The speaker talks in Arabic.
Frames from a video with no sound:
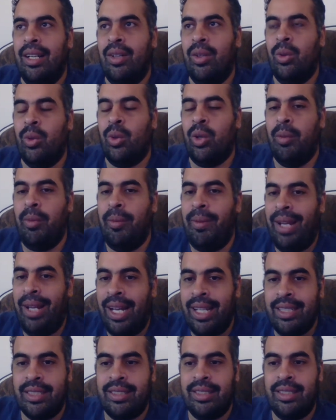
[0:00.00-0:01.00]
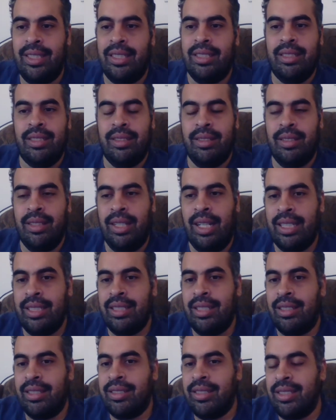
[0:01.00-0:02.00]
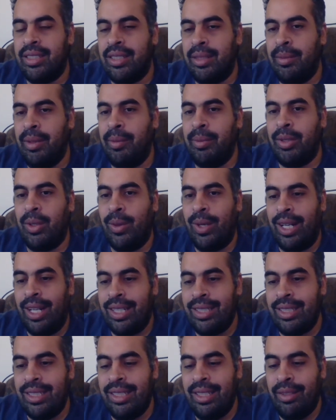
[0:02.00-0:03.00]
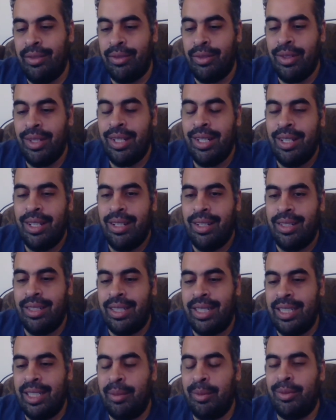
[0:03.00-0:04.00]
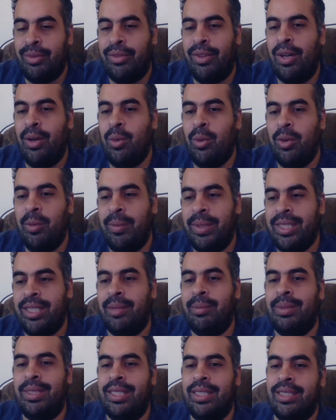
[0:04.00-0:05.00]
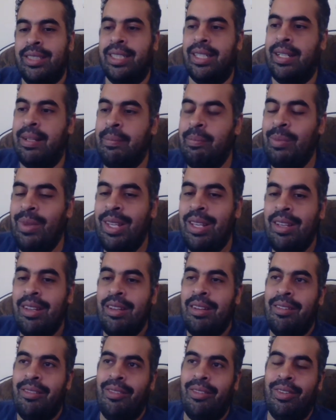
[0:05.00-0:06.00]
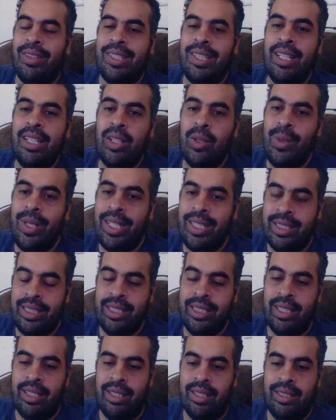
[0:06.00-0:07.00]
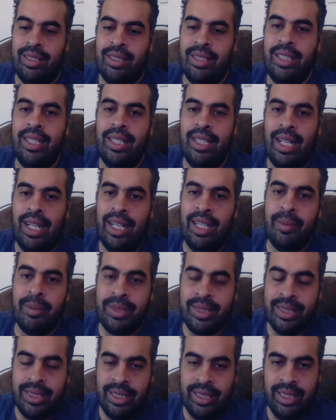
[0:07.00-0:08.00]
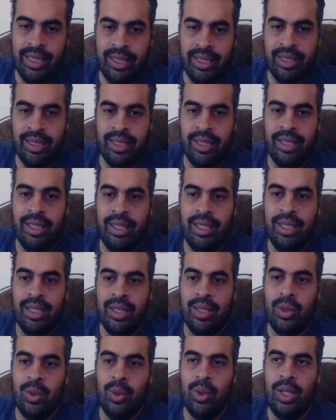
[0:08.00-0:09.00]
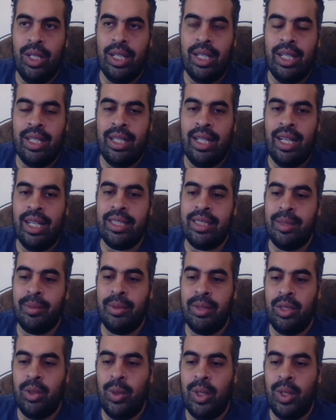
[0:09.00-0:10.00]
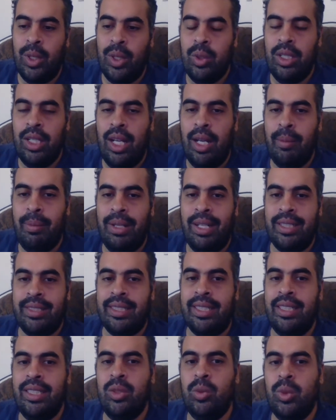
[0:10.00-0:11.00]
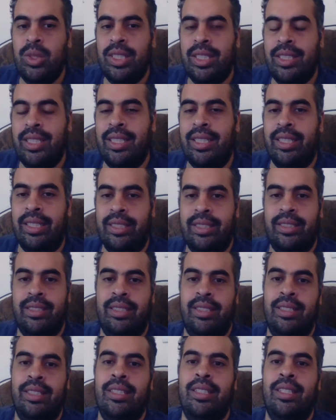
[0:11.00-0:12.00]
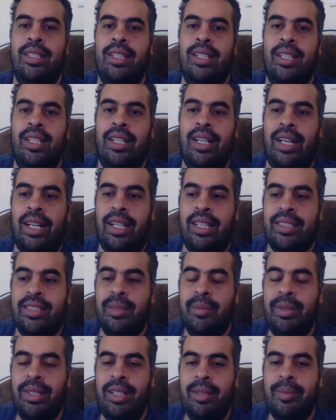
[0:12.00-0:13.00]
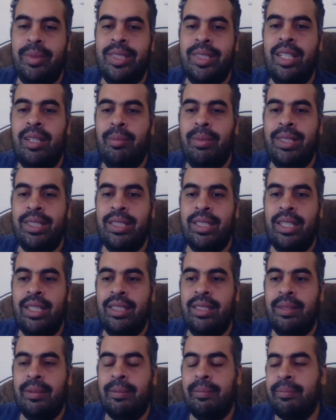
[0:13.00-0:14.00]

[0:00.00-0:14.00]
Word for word: قريبه من الحدث يعني الحاجات الخاصه الاسلاميه بدور على الحاجات اللي هي اتكتبت في اول مثلا 200 سنه فتلاقي روايات كتيره ليه عالم التاريخ يقول لك انا هكتب الروايات كلها بالاسانيد وانت تدرس على سبيل المثال مثلا